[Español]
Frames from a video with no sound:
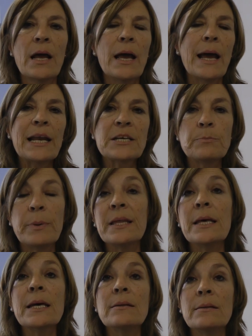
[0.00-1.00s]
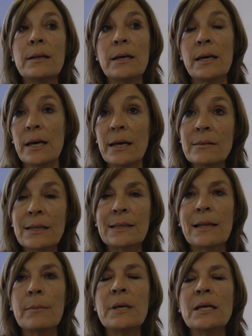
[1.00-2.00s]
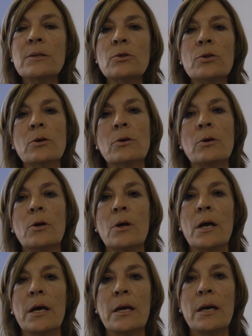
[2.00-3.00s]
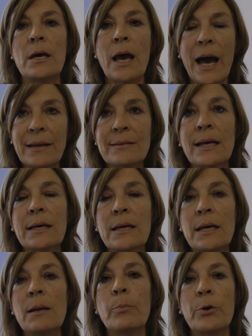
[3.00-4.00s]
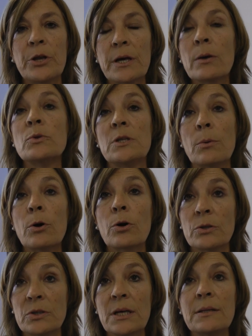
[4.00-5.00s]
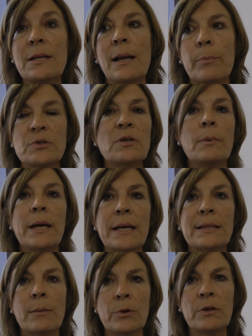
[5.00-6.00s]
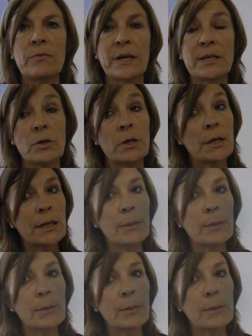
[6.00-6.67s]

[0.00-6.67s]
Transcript: el expediente en tratamiento eh, hasta que el Poder Ejecutivo conteste las posibilidades de esta modificación.